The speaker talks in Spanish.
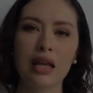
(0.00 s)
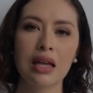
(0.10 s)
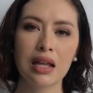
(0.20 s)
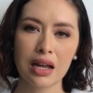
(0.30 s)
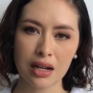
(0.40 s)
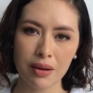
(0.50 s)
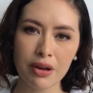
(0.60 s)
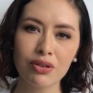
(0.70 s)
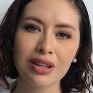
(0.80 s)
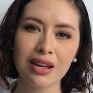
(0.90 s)
Y la
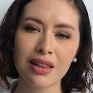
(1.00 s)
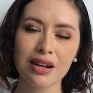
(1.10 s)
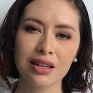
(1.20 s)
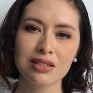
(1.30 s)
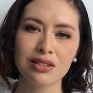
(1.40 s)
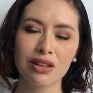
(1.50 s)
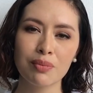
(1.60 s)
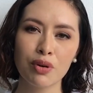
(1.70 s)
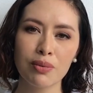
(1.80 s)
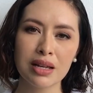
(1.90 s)
clave única de registro de
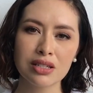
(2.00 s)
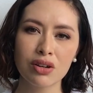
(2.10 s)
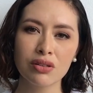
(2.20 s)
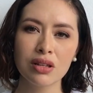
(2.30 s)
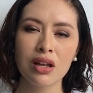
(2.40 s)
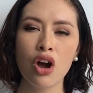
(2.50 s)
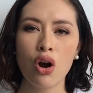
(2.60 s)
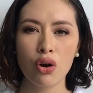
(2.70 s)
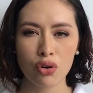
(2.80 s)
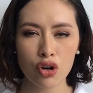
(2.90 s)
población,
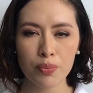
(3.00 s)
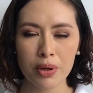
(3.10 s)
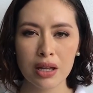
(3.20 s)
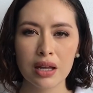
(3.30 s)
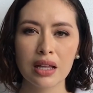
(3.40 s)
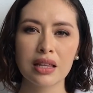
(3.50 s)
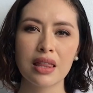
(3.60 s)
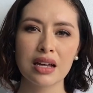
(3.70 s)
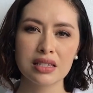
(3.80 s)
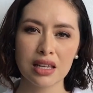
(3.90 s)
o CURP, que te
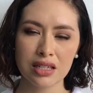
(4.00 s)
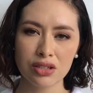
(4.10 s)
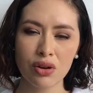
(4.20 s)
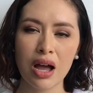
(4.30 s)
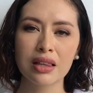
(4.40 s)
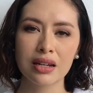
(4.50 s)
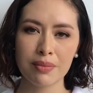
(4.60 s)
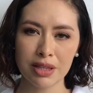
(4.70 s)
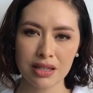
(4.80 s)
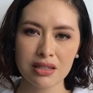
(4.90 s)
da acceso a
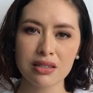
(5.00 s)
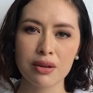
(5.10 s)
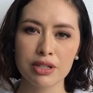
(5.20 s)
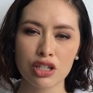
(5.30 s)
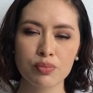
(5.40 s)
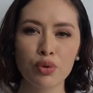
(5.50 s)
trámites y servicios